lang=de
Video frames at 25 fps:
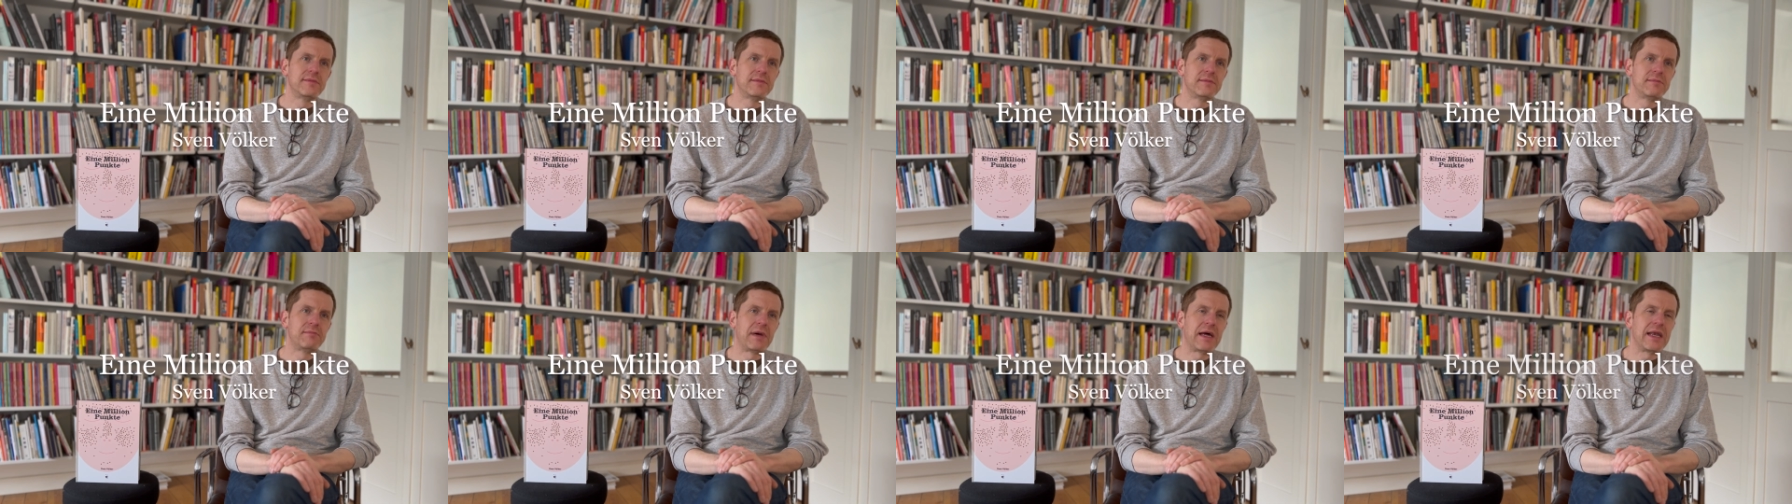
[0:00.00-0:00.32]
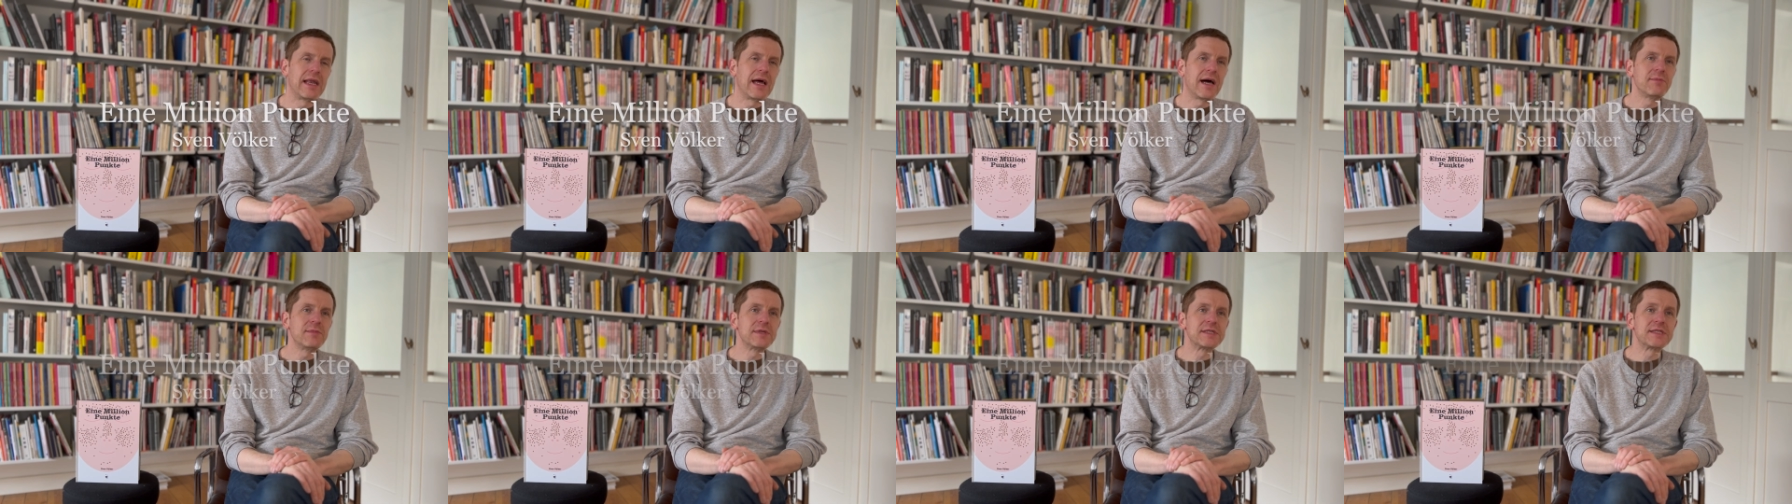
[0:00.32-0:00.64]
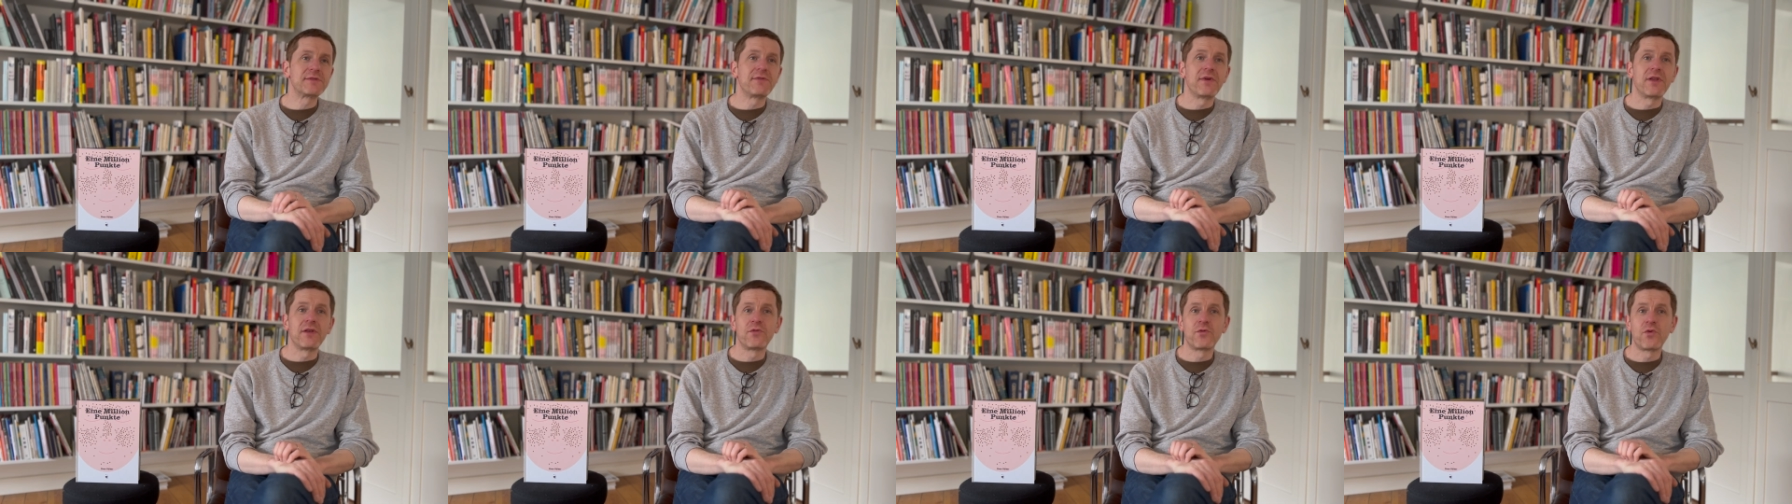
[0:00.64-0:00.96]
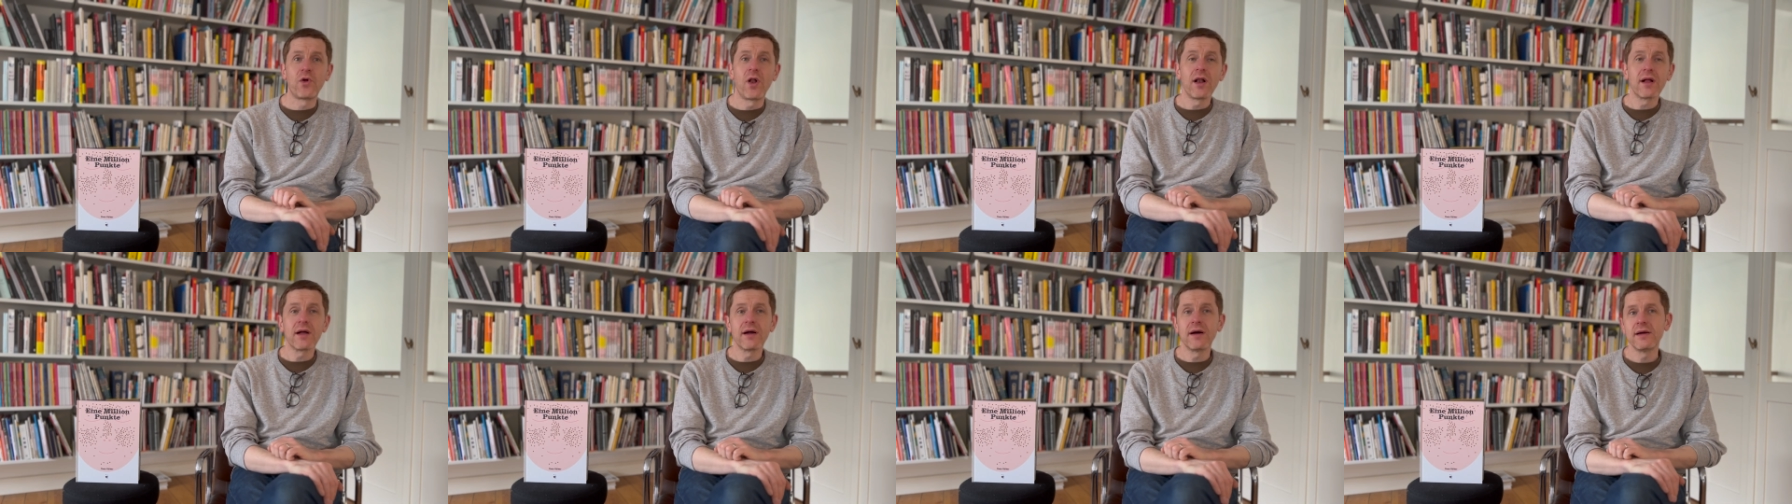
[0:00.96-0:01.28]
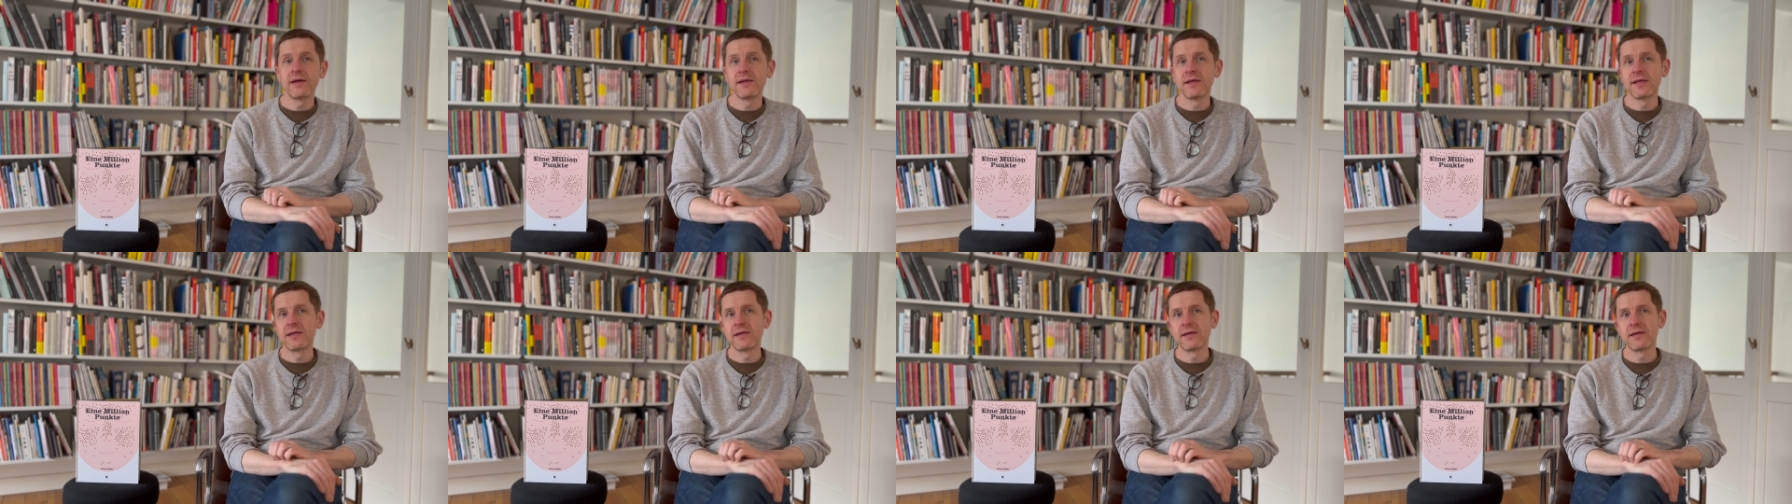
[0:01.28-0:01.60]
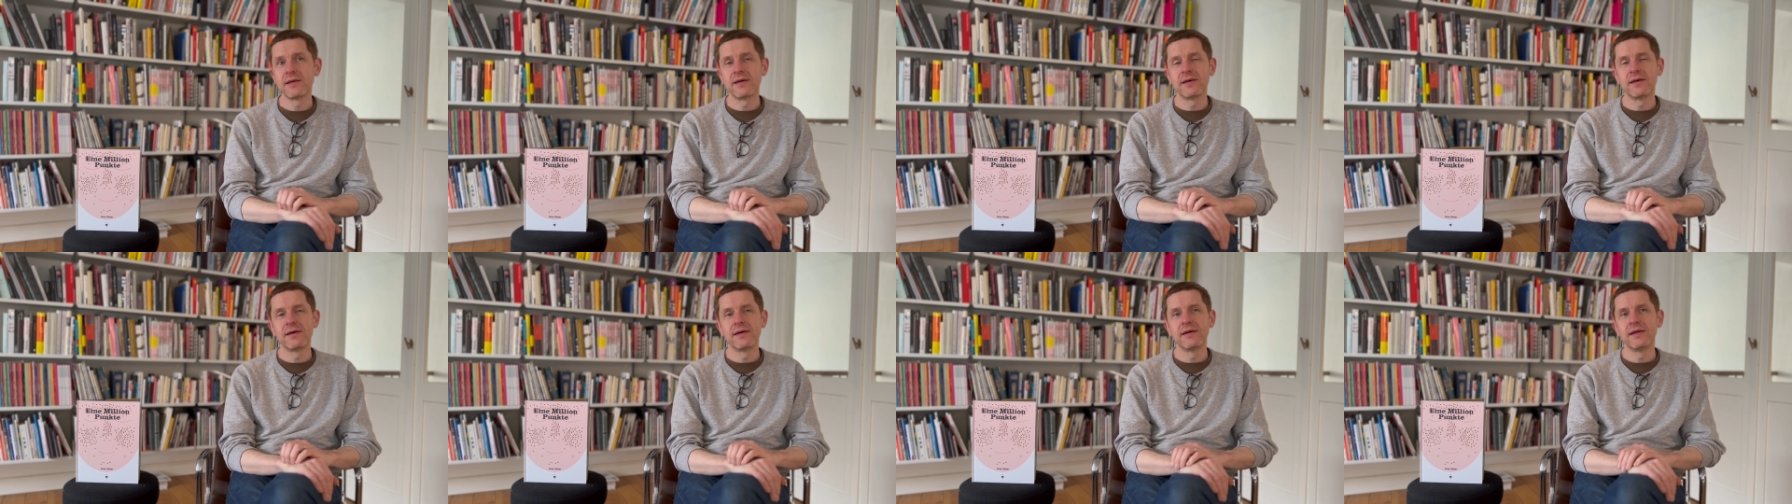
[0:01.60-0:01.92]
Mein Name ist Sven Völker,
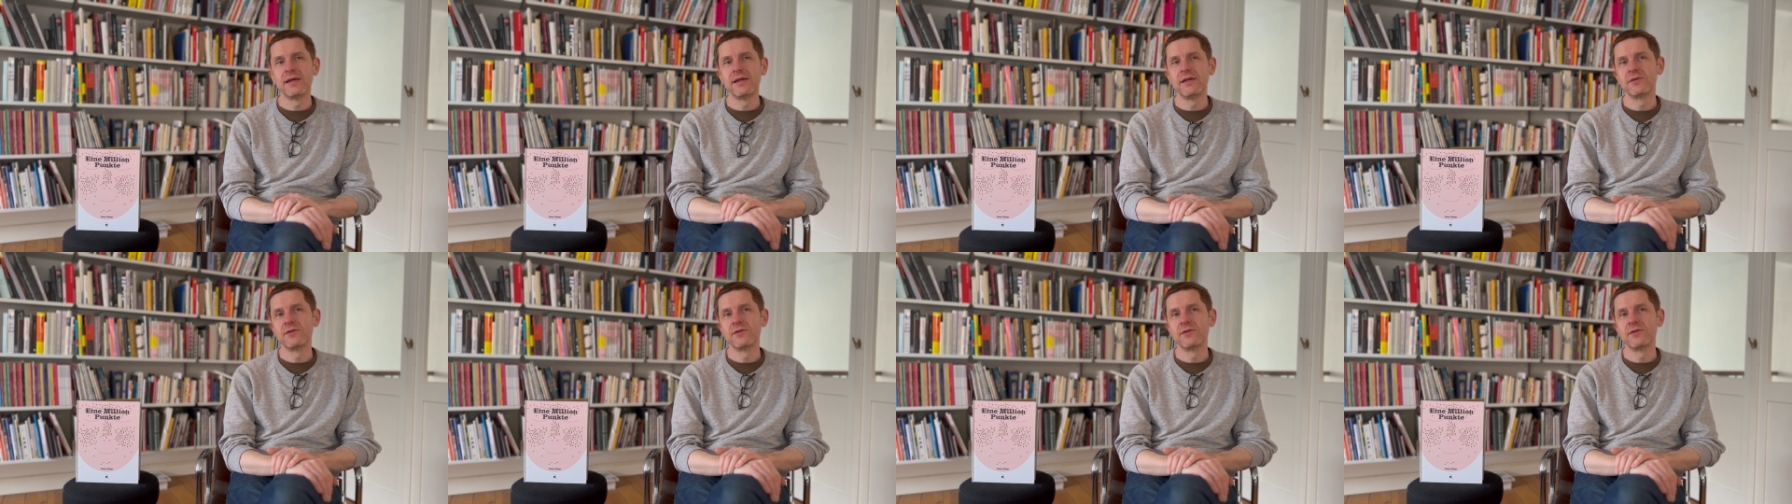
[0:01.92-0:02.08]
ich äh,